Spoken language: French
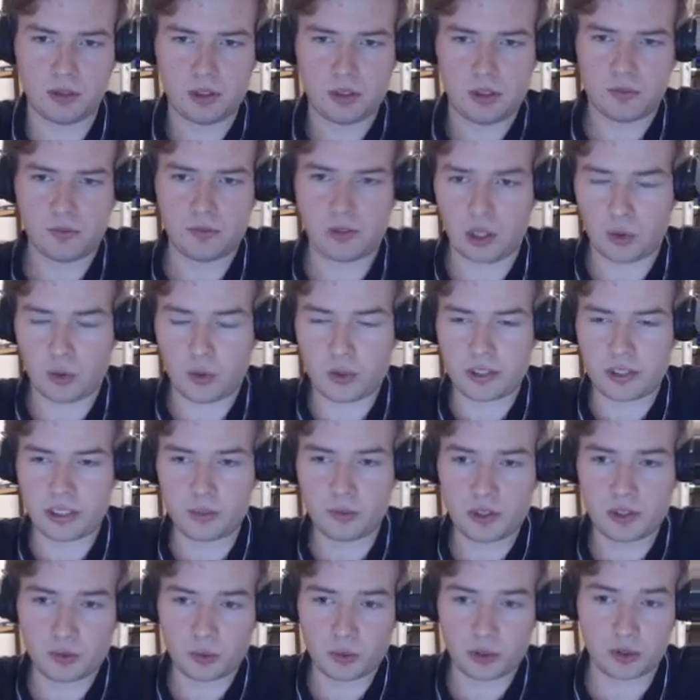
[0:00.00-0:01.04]
Voilà, au cas où il
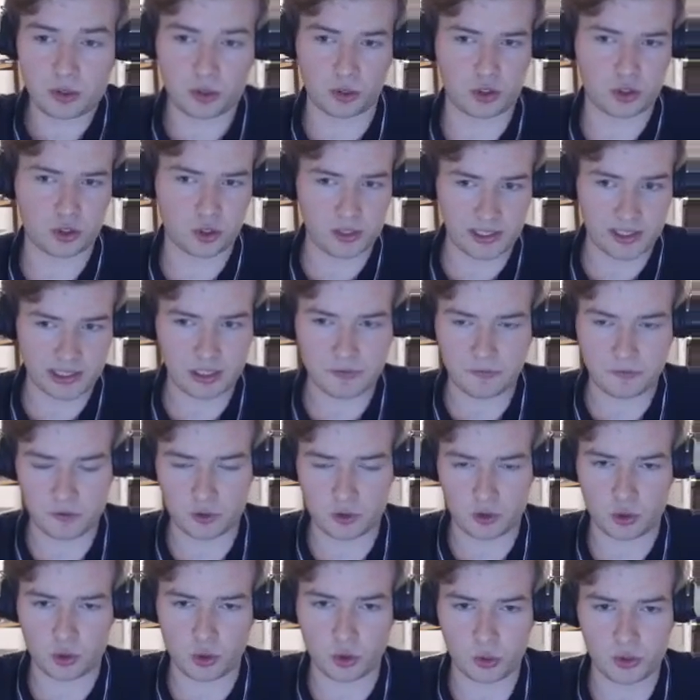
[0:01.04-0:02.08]
soit Choice je
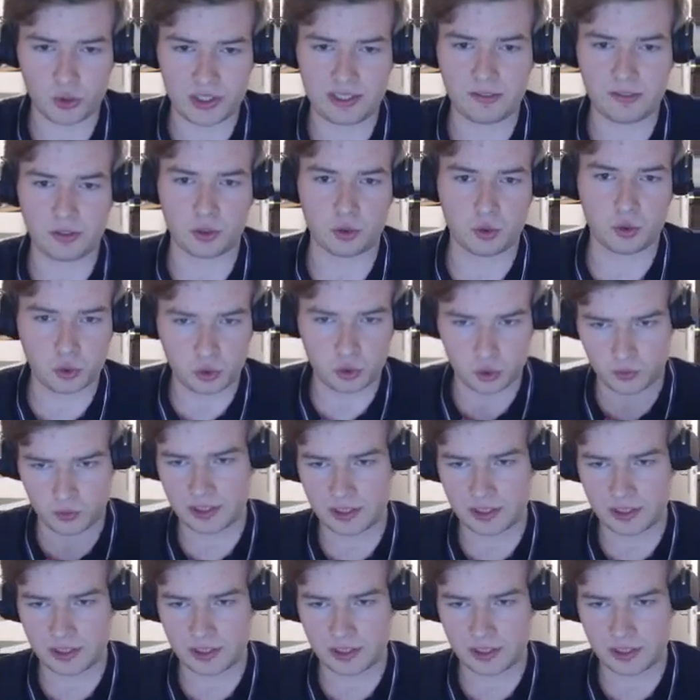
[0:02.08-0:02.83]
le retire tout de suite,